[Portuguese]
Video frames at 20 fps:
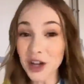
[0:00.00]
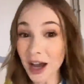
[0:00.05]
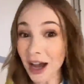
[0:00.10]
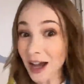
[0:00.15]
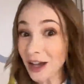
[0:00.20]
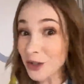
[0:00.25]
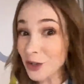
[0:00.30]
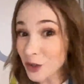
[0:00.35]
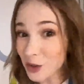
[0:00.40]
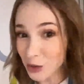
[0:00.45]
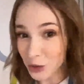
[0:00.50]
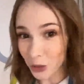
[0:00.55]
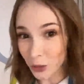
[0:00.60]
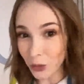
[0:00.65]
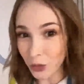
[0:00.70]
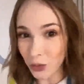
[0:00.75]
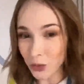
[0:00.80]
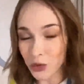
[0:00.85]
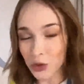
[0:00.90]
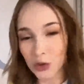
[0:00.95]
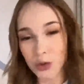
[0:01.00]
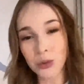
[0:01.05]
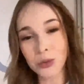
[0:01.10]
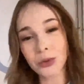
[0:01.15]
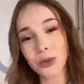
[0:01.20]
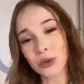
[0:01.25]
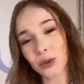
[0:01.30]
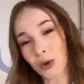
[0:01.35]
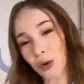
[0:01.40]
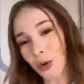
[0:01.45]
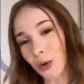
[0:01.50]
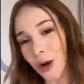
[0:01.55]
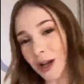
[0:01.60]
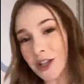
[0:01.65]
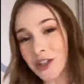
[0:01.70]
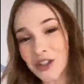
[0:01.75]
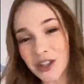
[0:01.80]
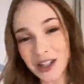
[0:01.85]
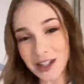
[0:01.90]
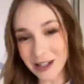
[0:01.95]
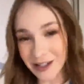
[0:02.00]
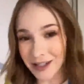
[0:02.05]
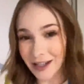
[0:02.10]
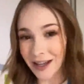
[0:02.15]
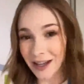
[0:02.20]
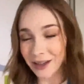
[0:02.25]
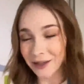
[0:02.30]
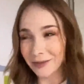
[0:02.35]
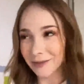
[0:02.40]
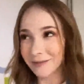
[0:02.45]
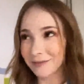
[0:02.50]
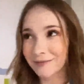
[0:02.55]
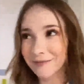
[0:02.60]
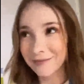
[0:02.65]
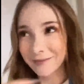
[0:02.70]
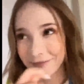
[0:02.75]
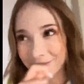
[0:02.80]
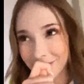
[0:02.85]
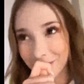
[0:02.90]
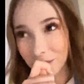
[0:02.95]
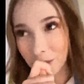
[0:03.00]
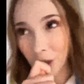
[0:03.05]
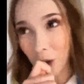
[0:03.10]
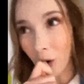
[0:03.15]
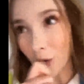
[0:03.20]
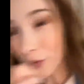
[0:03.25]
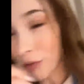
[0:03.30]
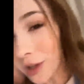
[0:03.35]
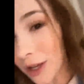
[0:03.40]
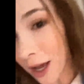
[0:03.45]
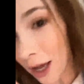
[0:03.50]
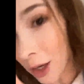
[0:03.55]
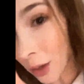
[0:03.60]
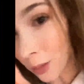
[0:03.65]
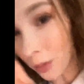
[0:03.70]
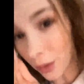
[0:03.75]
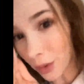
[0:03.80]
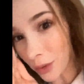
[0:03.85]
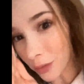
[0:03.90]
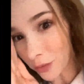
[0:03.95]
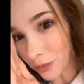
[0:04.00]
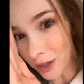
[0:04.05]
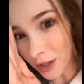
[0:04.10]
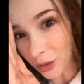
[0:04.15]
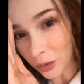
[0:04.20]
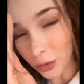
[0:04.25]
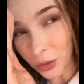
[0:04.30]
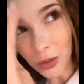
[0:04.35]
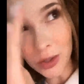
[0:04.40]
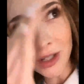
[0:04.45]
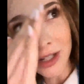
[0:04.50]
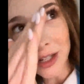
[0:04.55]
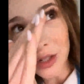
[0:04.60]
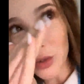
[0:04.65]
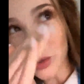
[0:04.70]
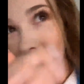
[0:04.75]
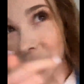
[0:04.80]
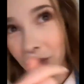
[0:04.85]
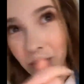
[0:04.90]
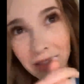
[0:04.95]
a Azul junto com a Disney me convidaram pro evento, vocês não estão